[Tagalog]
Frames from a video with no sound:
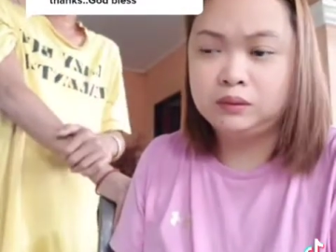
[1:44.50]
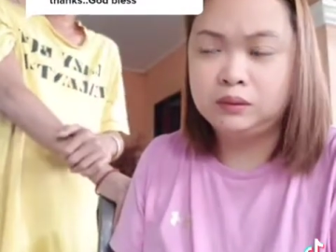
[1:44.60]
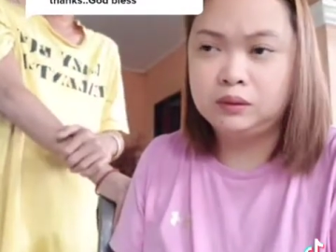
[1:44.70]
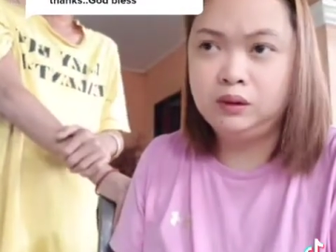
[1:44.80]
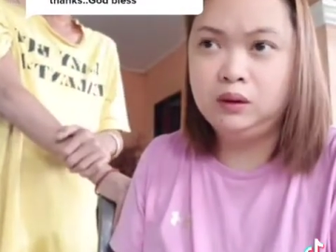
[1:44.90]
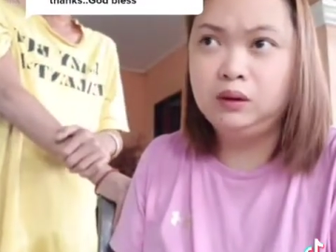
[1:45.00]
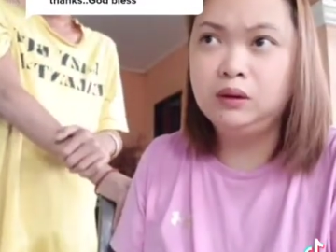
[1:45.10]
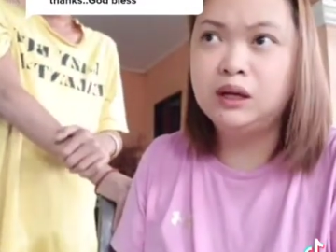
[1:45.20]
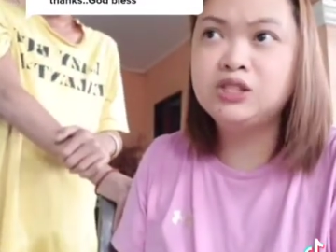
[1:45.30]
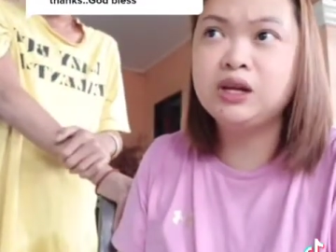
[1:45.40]
Oo.
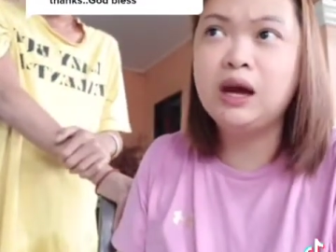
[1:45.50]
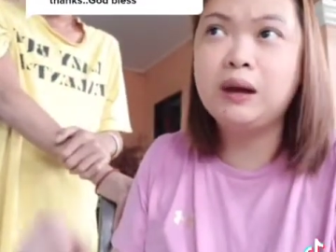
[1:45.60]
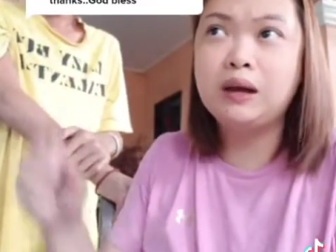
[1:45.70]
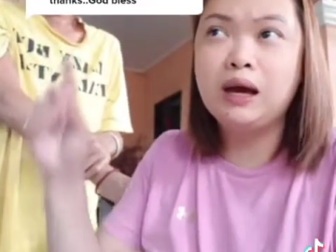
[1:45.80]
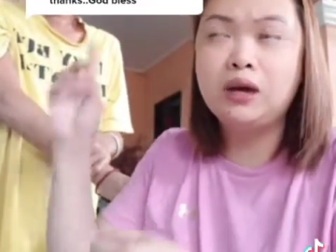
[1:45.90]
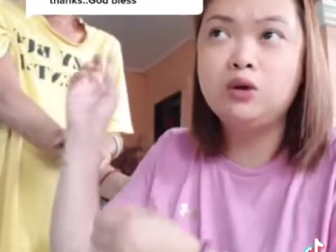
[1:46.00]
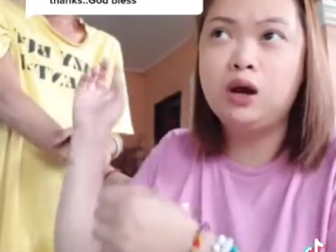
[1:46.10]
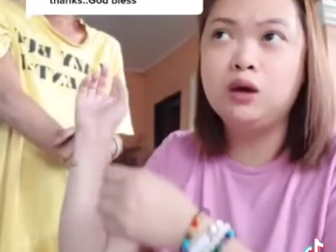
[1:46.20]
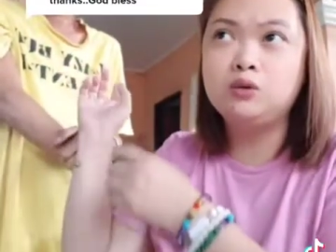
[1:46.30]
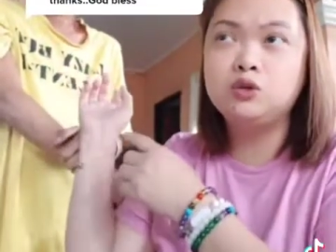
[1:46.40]
At saka, ano,
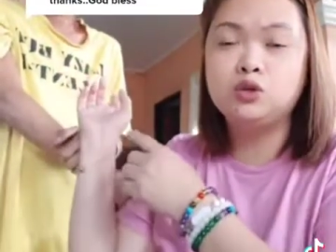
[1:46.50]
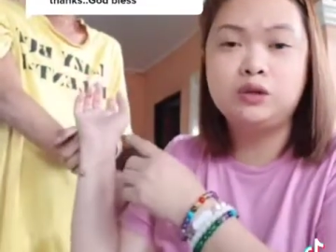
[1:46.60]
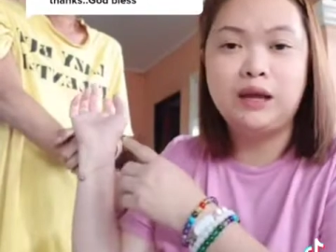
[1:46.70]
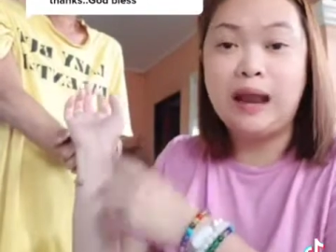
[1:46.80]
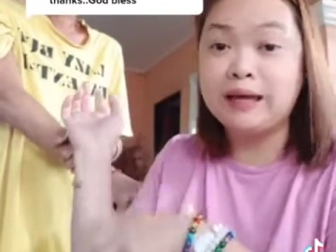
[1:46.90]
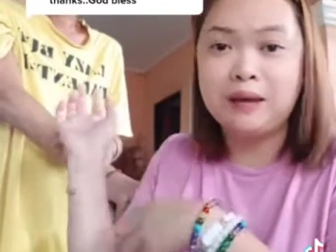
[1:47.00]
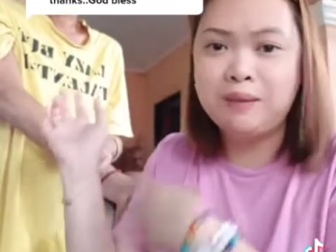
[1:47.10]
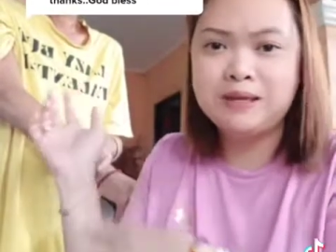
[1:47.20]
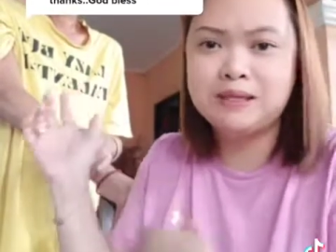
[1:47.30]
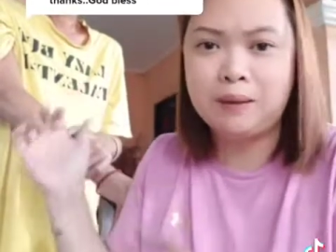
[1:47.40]
ang gusto niya laging
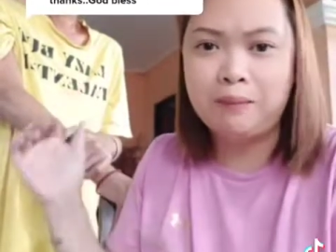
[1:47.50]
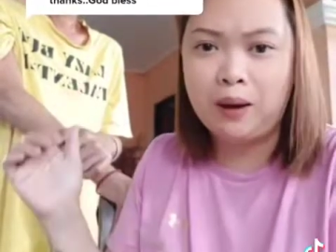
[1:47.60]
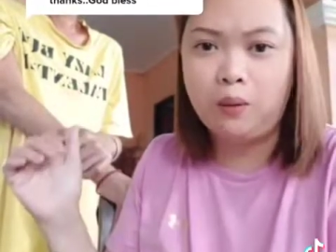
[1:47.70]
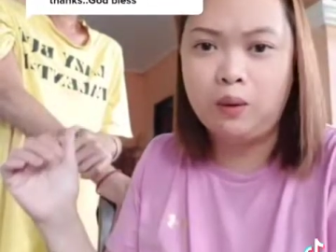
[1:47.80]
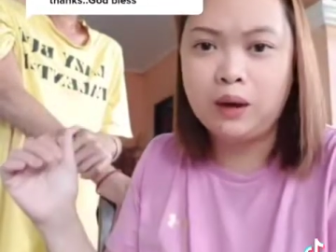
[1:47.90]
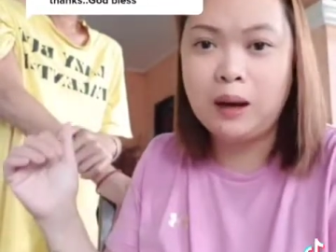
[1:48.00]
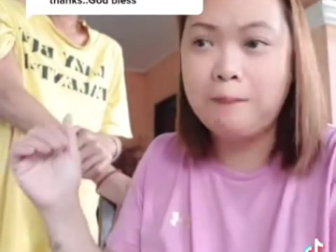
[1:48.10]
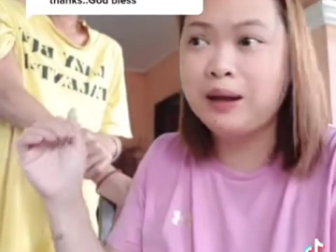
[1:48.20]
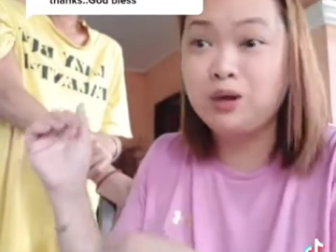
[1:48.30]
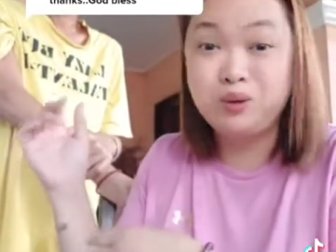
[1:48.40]
may sabaw.
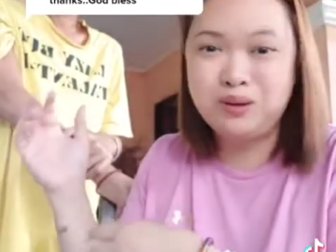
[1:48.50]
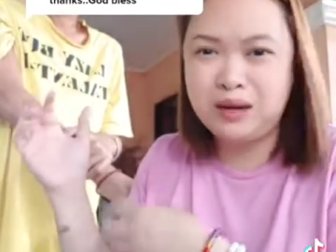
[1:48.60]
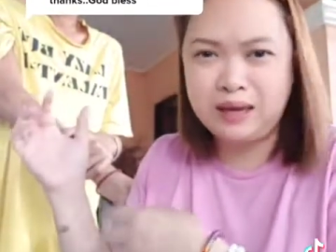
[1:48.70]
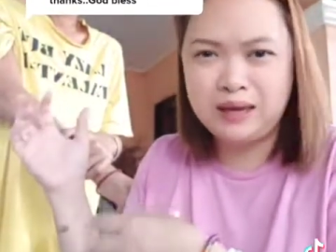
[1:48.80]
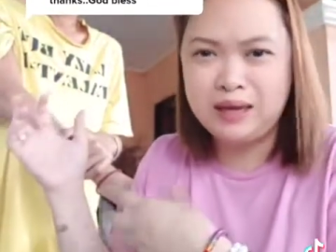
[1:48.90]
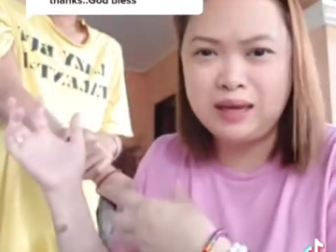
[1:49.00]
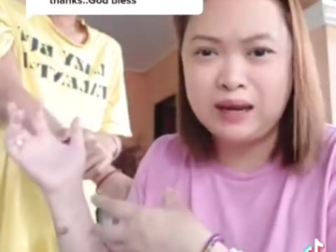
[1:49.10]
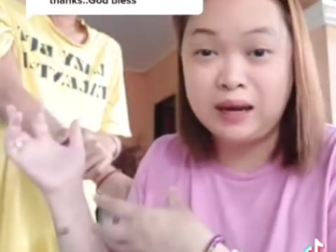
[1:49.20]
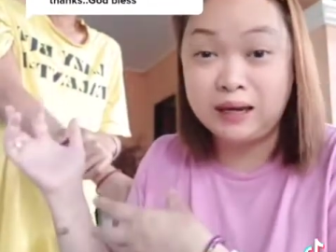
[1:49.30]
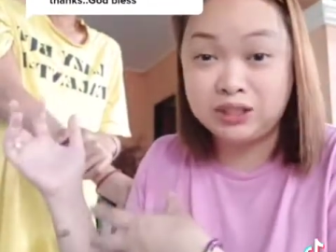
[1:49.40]
Kapag yung
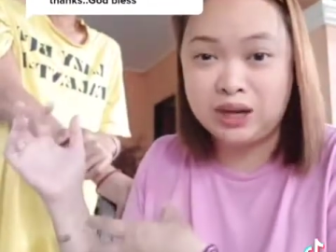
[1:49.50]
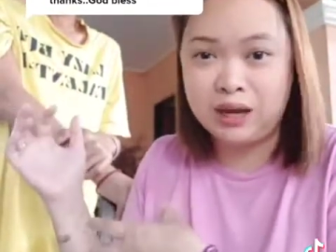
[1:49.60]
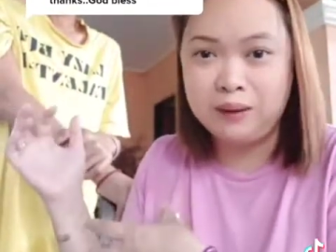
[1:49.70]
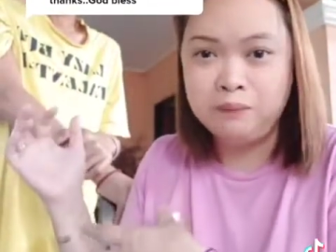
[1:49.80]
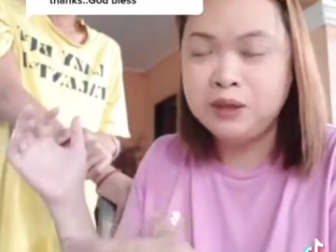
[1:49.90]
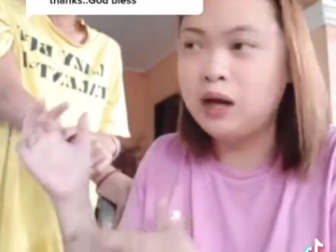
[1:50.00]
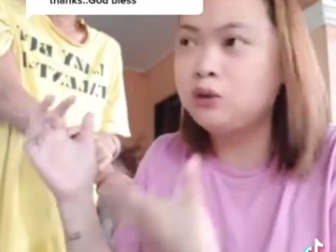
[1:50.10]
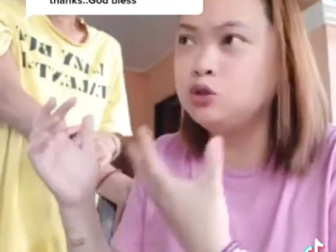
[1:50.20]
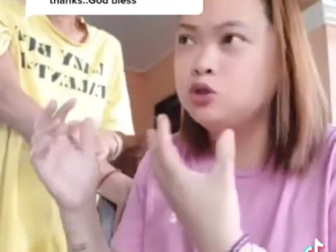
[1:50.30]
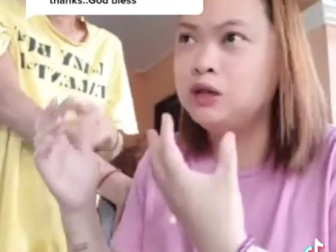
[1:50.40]
nanghihina na siya, ang
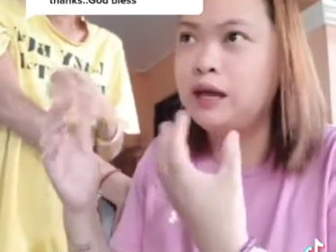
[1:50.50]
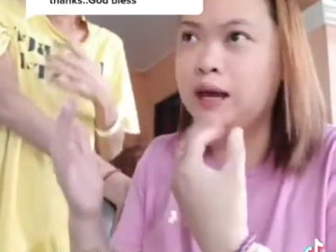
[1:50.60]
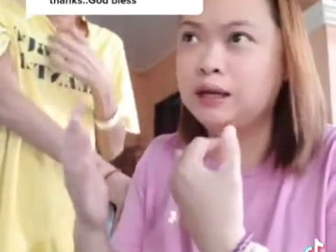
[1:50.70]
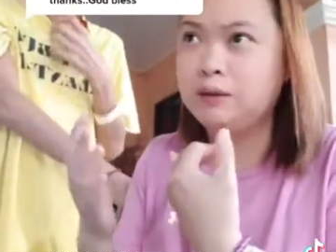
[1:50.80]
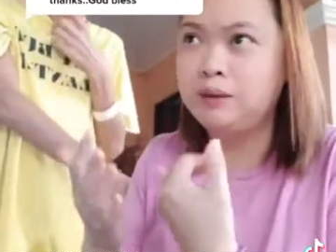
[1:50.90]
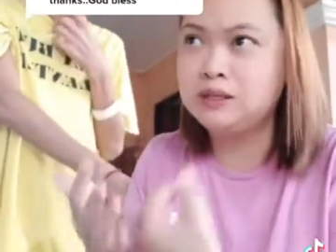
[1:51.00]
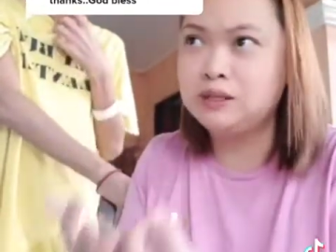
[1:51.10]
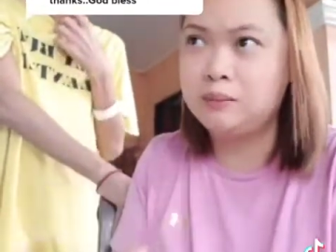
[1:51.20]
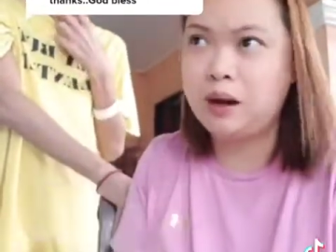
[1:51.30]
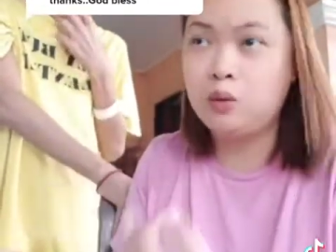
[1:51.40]
gusto niya laging may
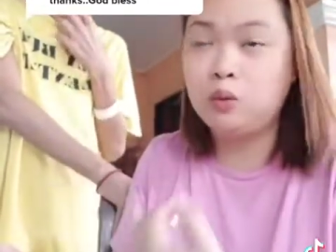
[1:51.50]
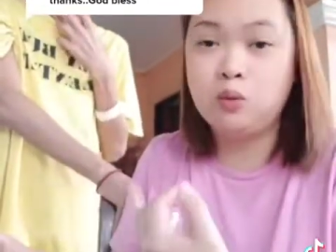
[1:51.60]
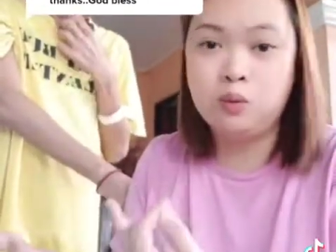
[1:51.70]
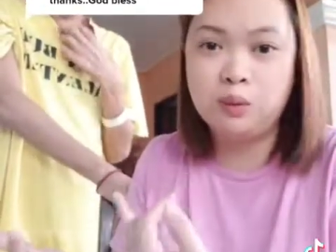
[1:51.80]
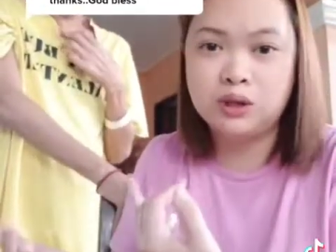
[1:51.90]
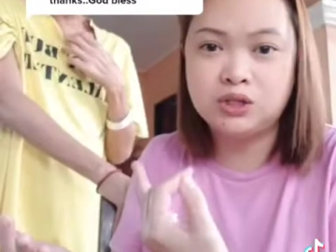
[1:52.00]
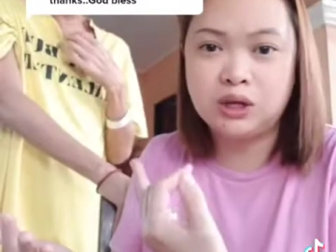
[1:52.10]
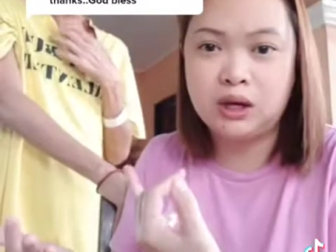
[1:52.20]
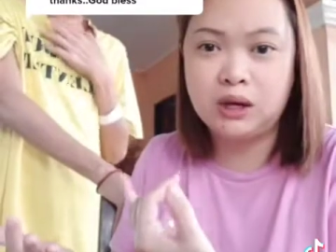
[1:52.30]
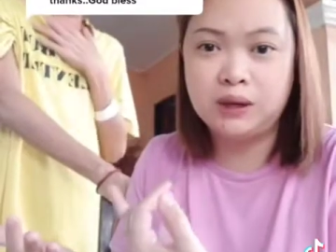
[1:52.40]
sabaw. At
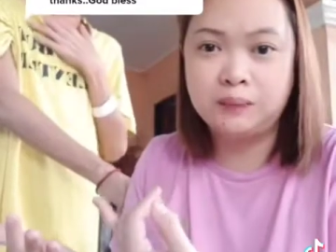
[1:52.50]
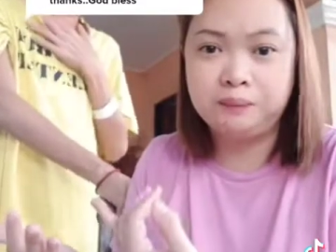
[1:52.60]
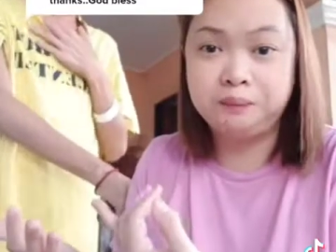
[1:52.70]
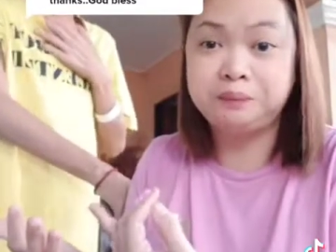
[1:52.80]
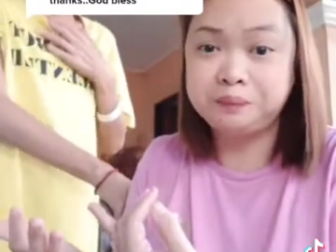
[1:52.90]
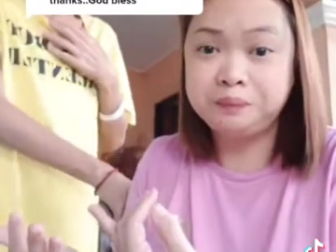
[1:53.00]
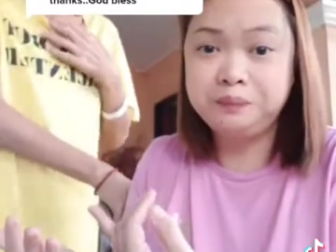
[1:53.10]
saka, lumunok.